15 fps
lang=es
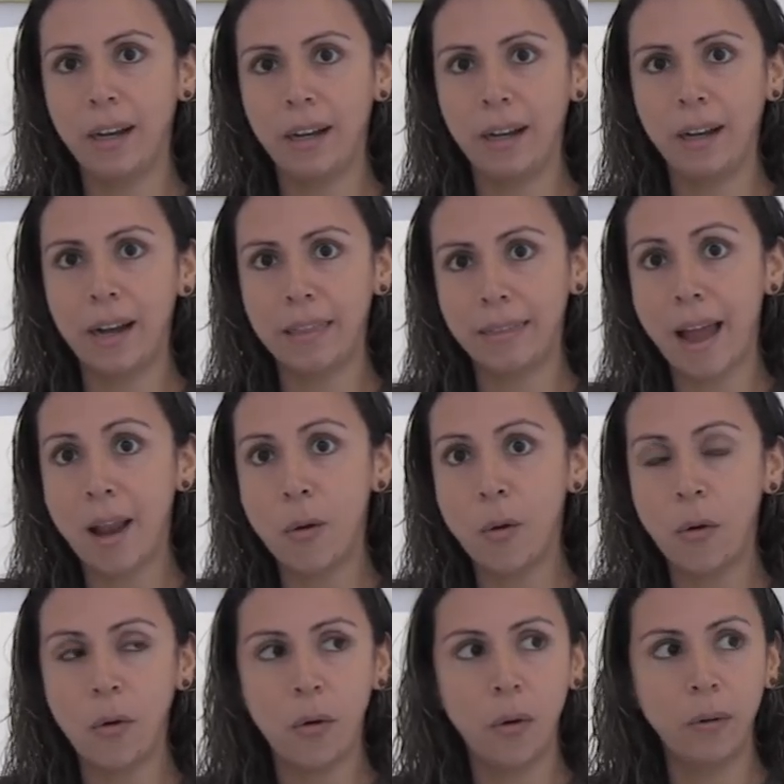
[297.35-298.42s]
el
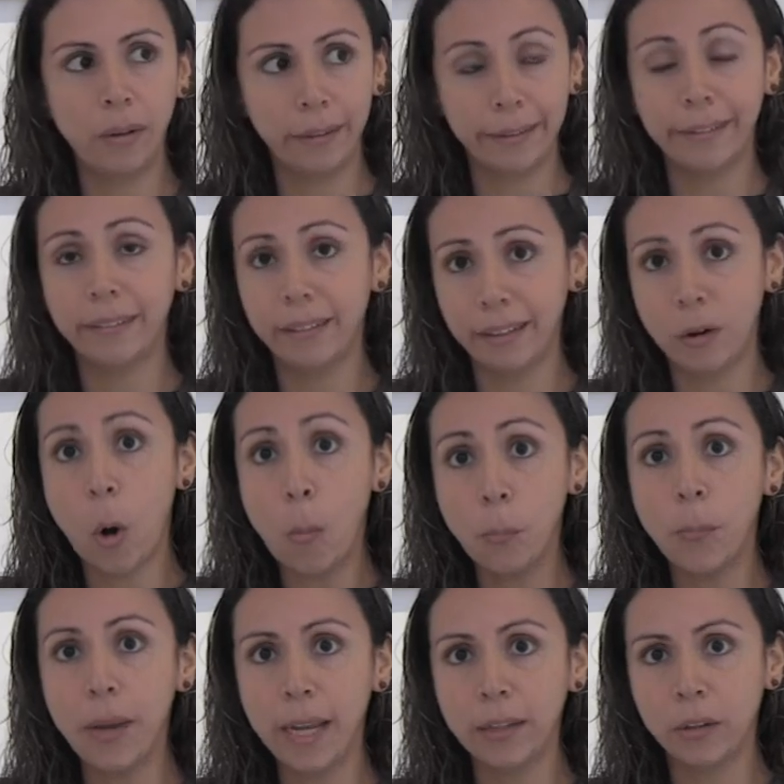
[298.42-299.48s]
catálogo
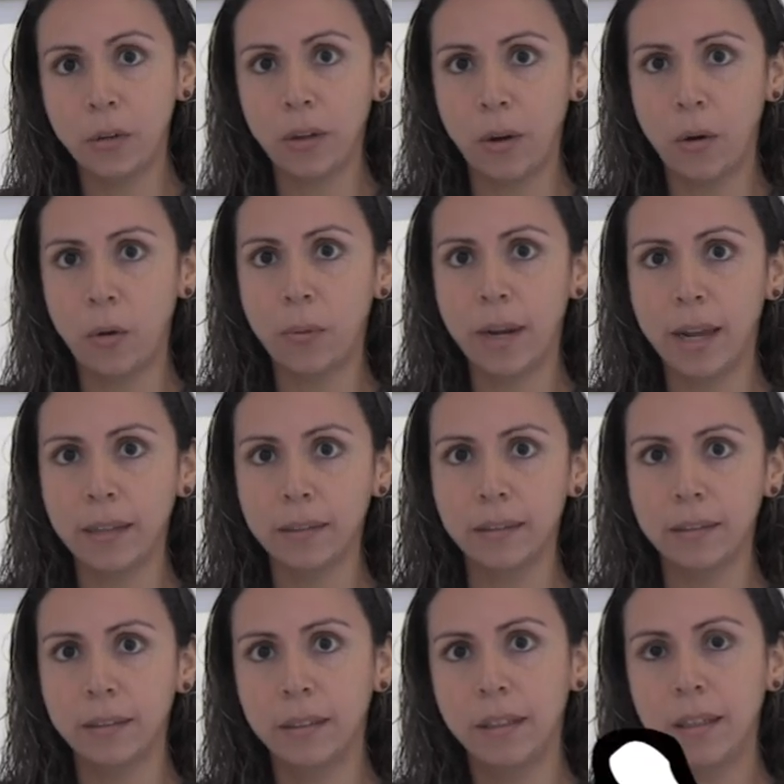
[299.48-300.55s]
completo de obras